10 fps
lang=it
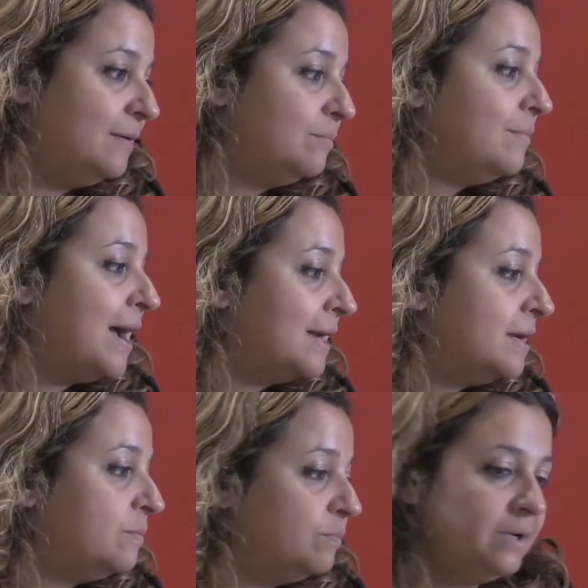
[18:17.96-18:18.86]
ma anche
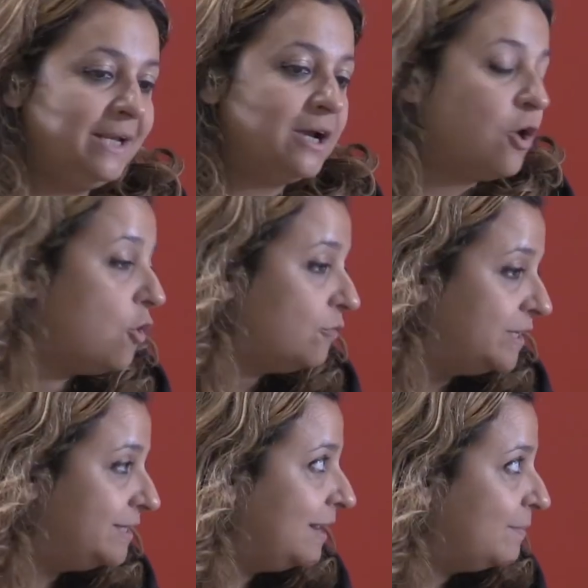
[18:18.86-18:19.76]
il
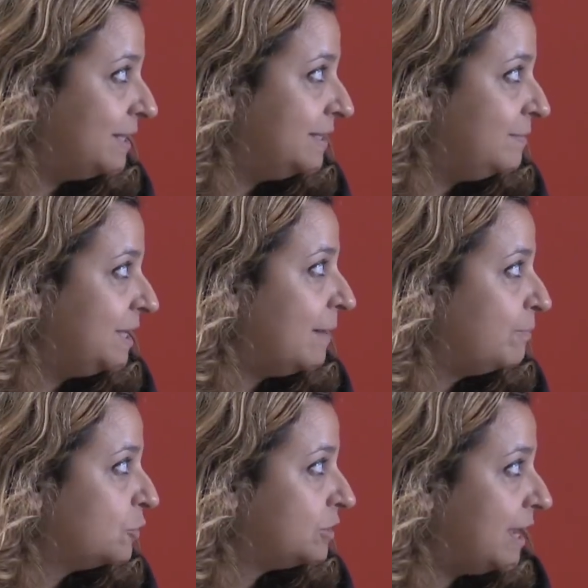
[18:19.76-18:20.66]
Covid, la pandemia ha
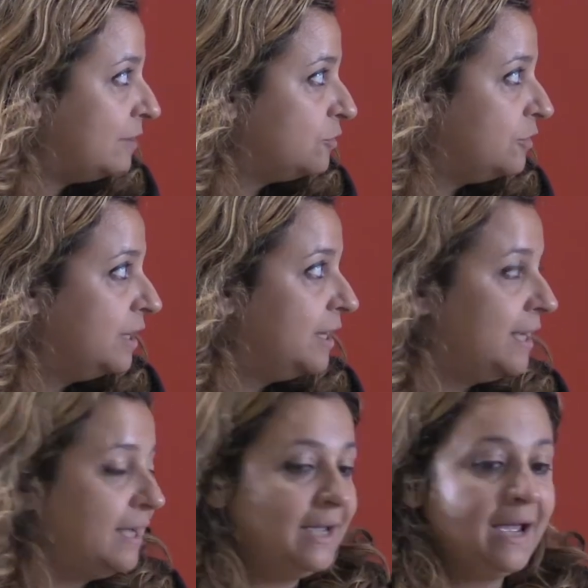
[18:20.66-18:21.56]
portato
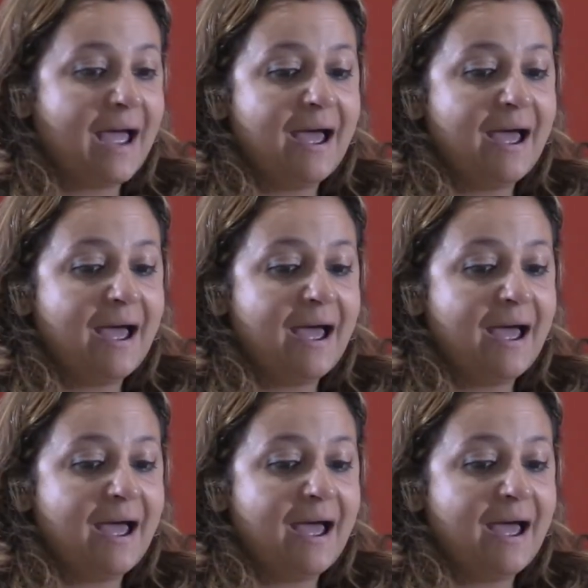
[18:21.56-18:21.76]
a, a,